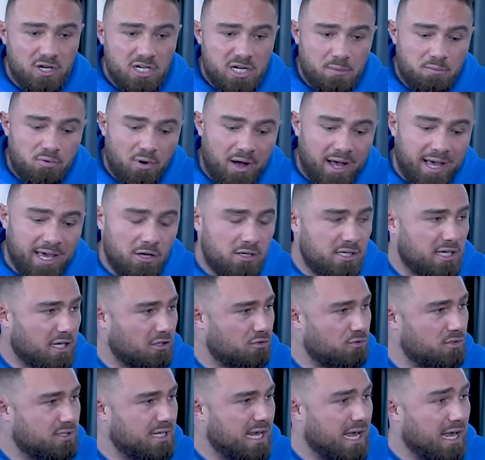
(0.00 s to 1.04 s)
déjà pouvoir réunir
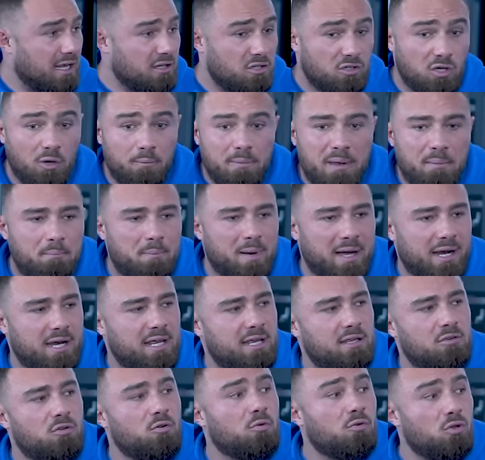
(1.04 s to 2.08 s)
tout ça, sans même
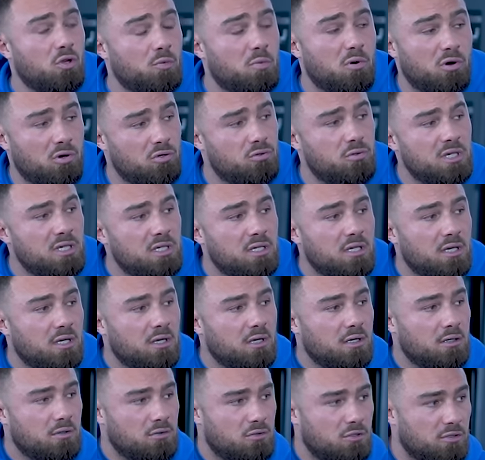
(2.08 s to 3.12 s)
parler de, produits. Mmh.
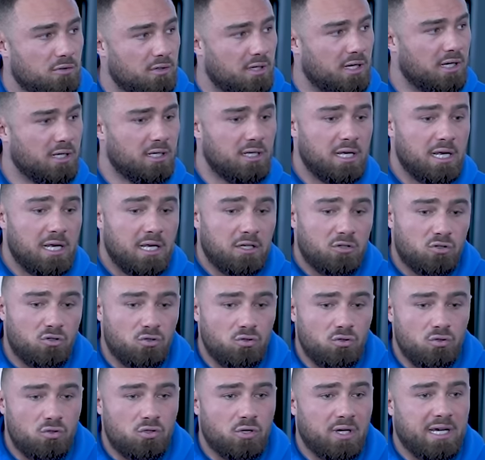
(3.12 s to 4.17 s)
Tu vois
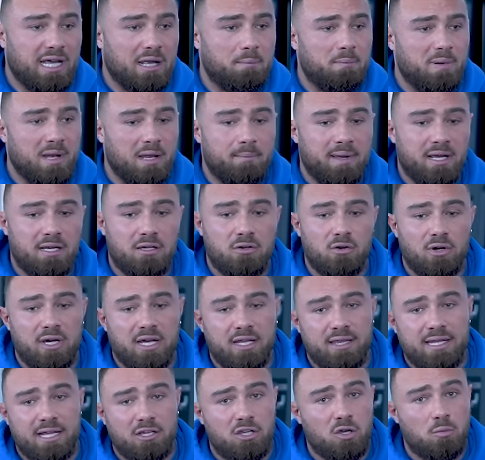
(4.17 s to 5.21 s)
tu, regardes plein de mecs,
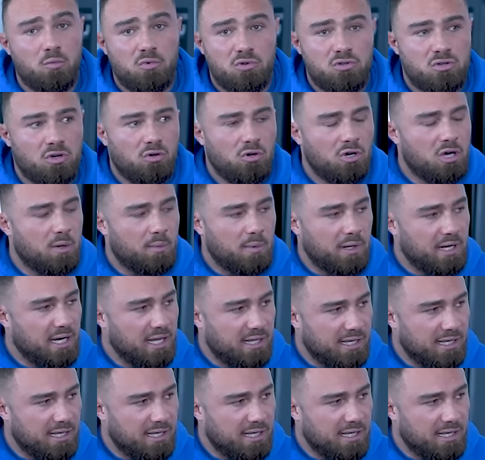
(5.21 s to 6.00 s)
regarde Nathan Mozango comment il